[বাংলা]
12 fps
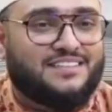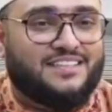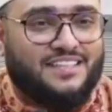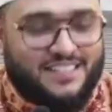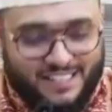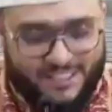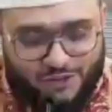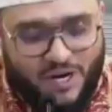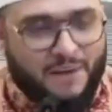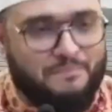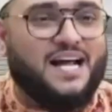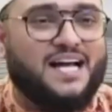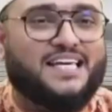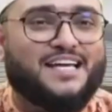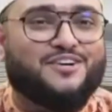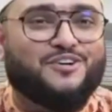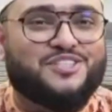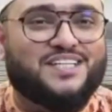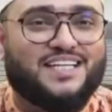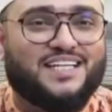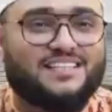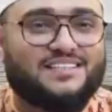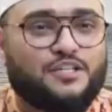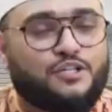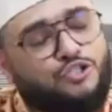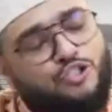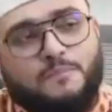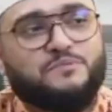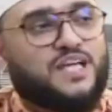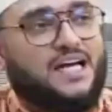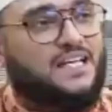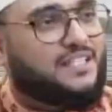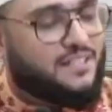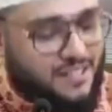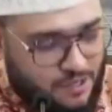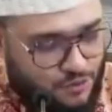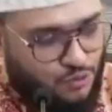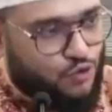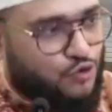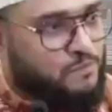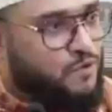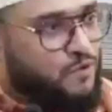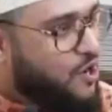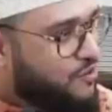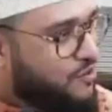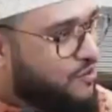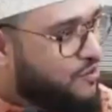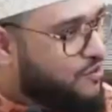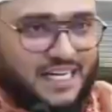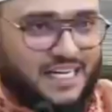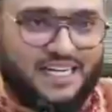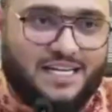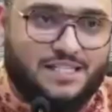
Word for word: কিন্তু আমরা কি করছি সব জানি জুলুম করা অন্যায় জানি না জানি না